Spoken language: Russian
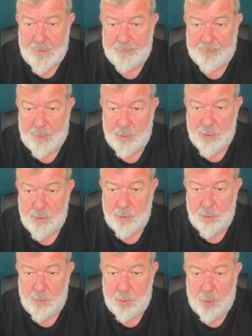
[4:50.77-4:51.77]
очень
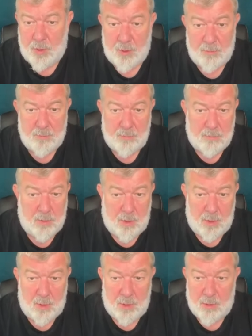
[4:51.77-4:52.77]
упорным
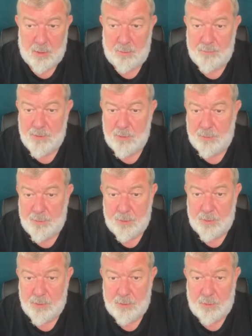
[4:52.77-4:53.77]
и, кроме всего
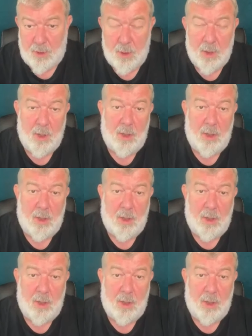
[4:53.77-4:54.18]
прочего,